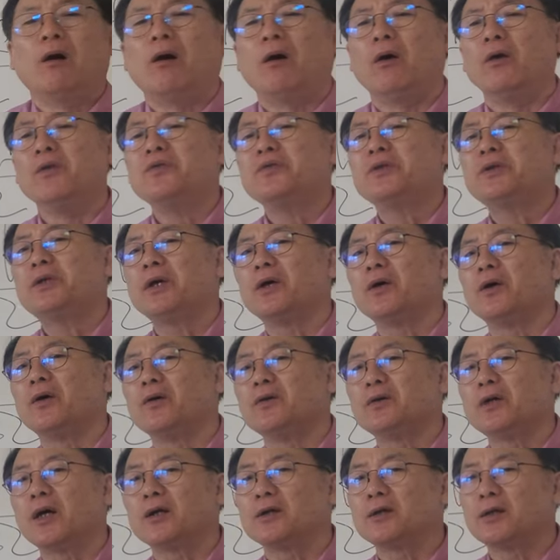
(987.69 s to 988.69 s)
언제
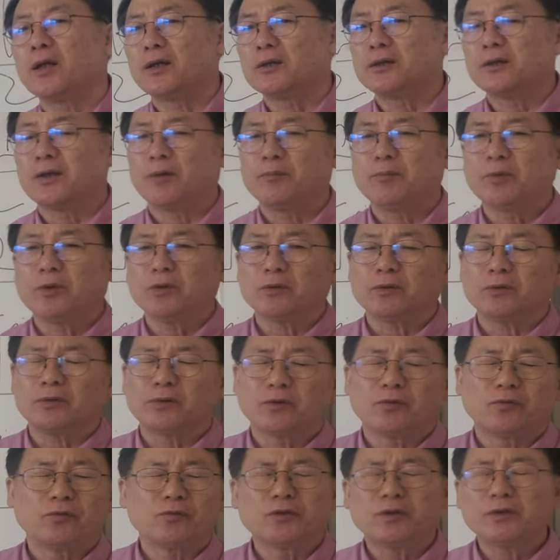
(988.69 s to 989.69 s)
언약을 하냐면
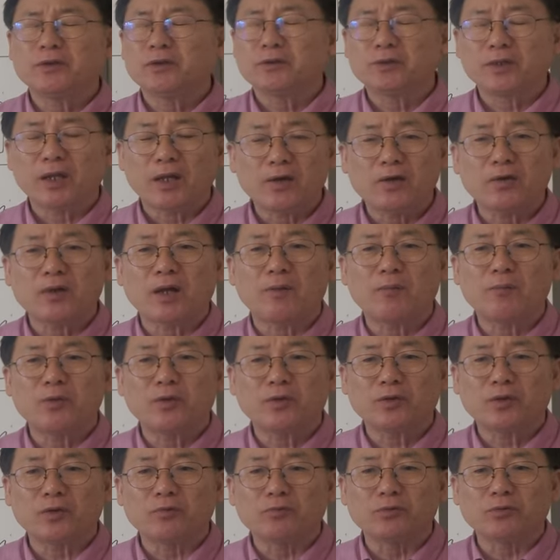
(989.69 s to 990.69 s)
우리는
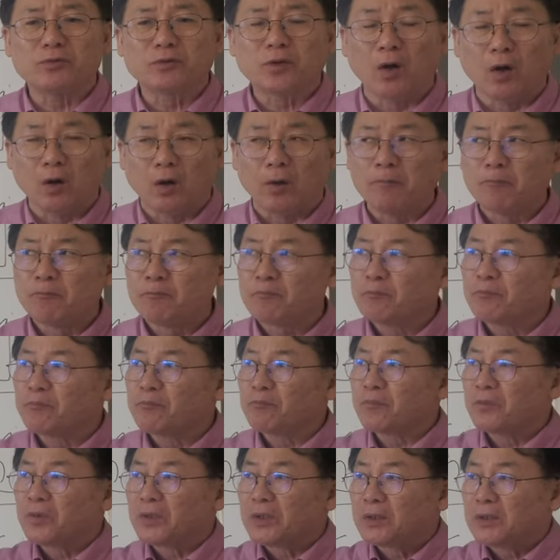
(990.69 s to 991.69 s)
태어나면서부터
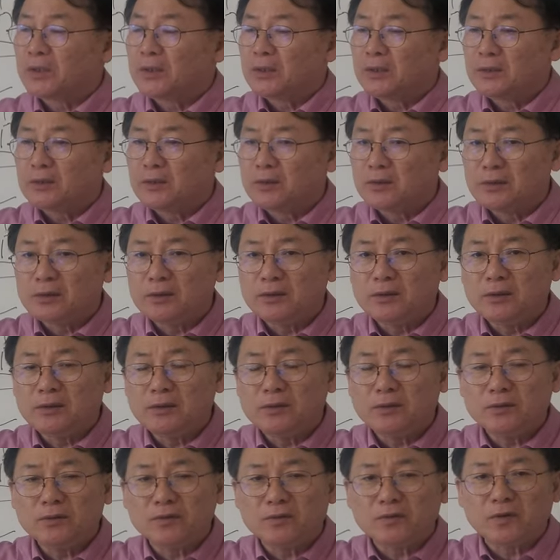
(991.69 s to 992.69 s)

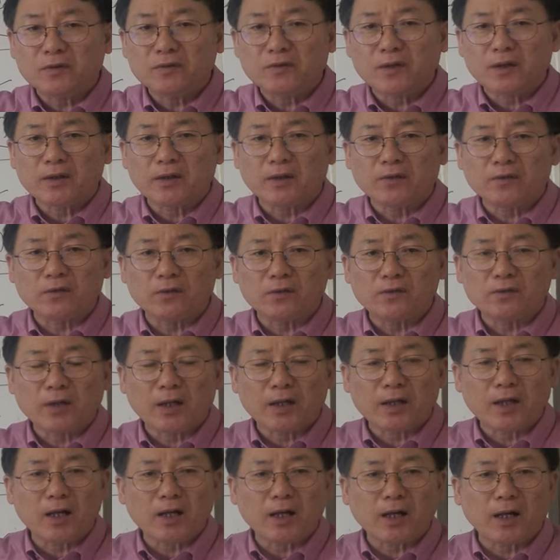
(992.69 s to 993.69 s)
이 세상에서
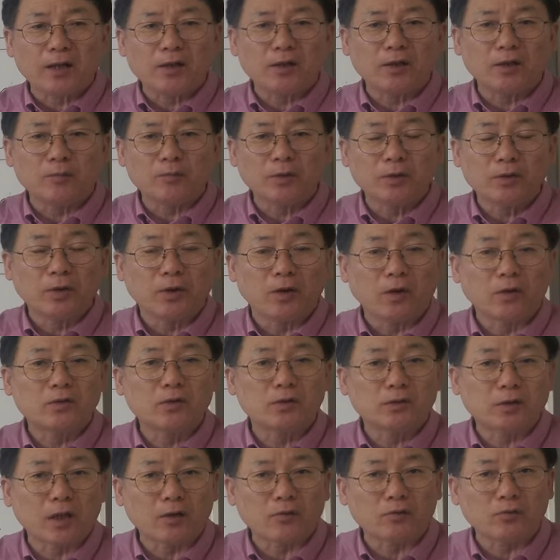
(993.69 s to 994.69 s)
살아가려면
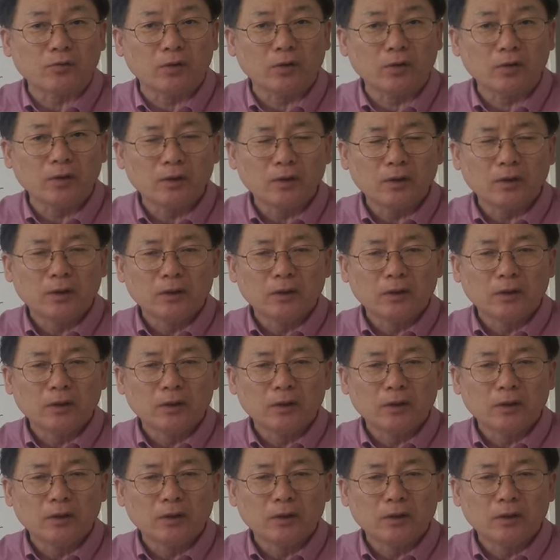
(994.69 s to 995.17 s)
어떻다고요?